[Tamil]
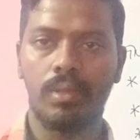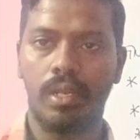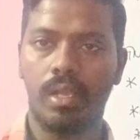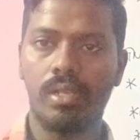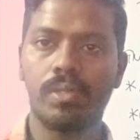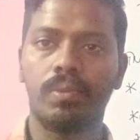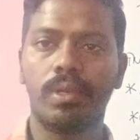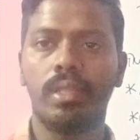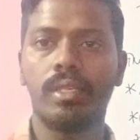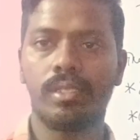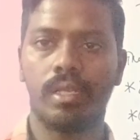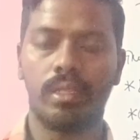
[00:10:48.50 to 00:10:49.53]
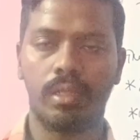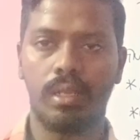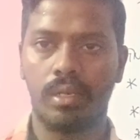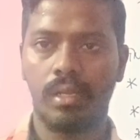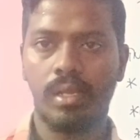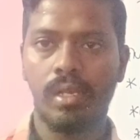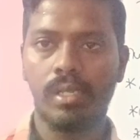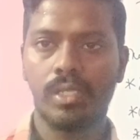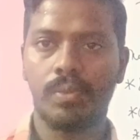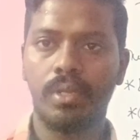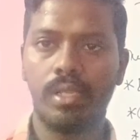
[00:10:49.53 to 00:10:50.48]
அதுவும் பார்த்தீங்கன்னா ஸ்மிருதி சேர்ந்தது தான்
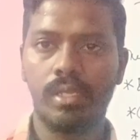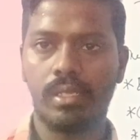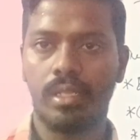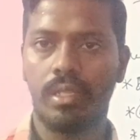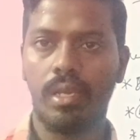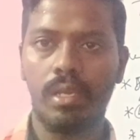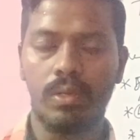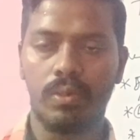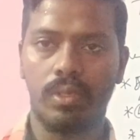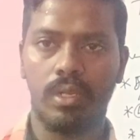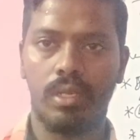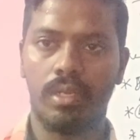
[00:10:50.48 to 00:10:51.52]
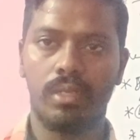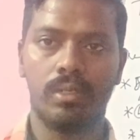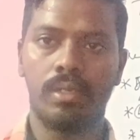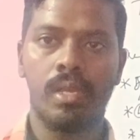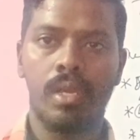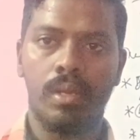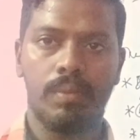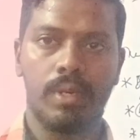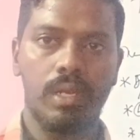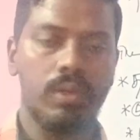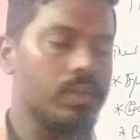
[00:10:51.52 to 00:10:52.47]
ஸ்மிருதி சேர்ந்த ஒரு
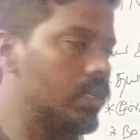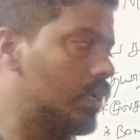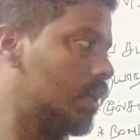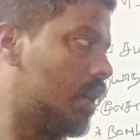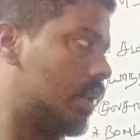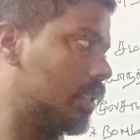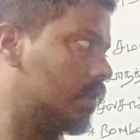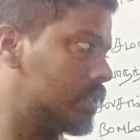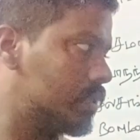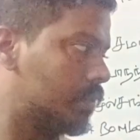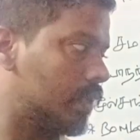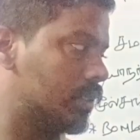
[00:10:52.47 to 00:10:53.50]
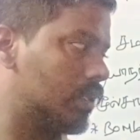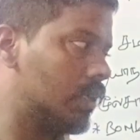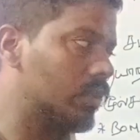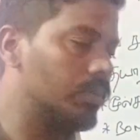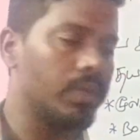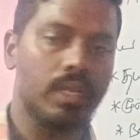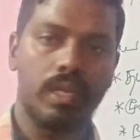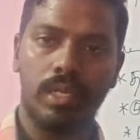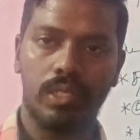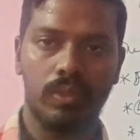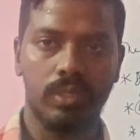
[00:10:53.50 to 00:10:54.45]
மறைநூல் தான் அதை வச்சு படிச்சு தான் வந்து எனக்கு
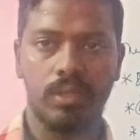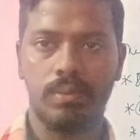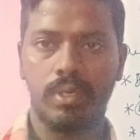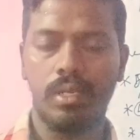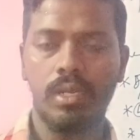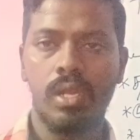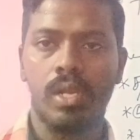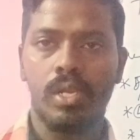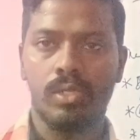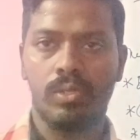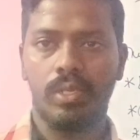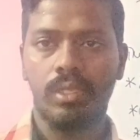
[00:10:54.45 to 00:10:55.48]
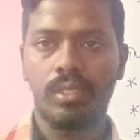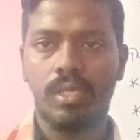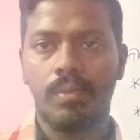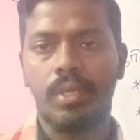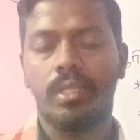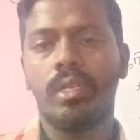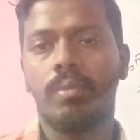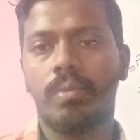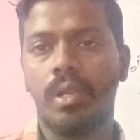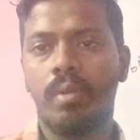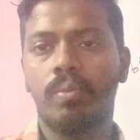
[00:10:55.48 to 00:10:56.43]
எட்டு வந்திருப்பாரு ஸோ இந்து சமயத்தை
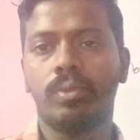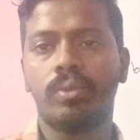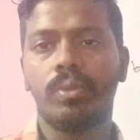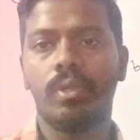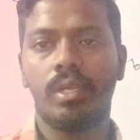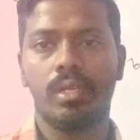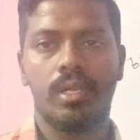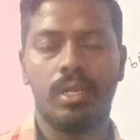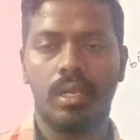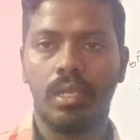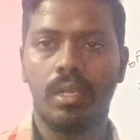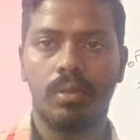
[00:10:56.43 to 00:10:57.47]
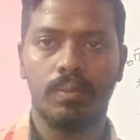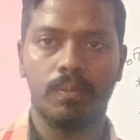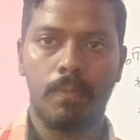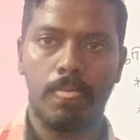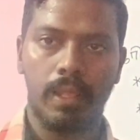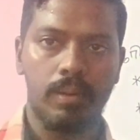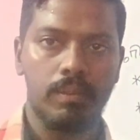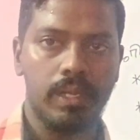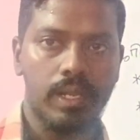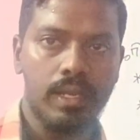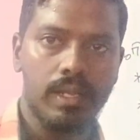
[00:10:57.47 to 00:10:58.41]
எப்படிலாம் புத்துரை அடிக்கணும்
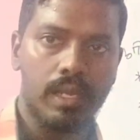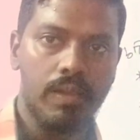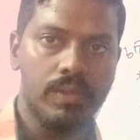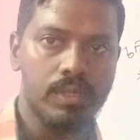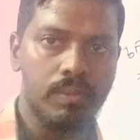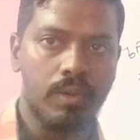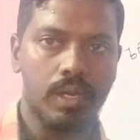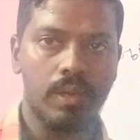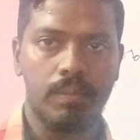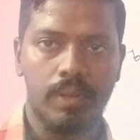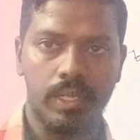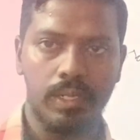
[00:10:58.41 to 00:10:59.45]
அப்படின்னு நிறைய விஷயம் போராட்டம்